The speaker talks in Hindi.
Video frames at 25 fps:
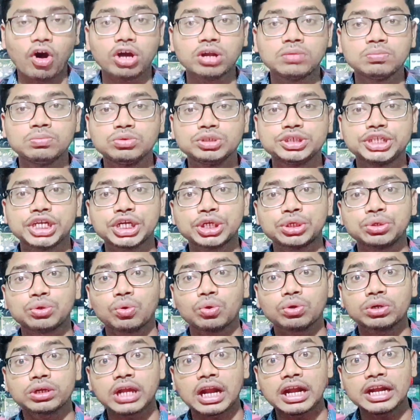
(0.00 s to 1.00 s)
और मुझे
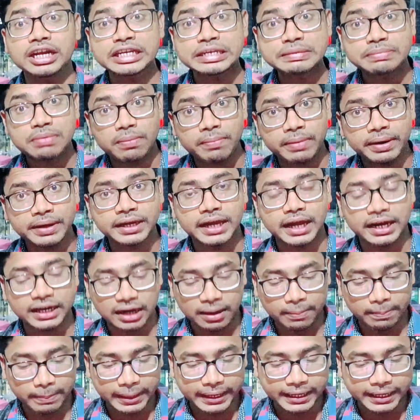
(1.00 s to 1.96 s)
टोटल रिपेमेंट करना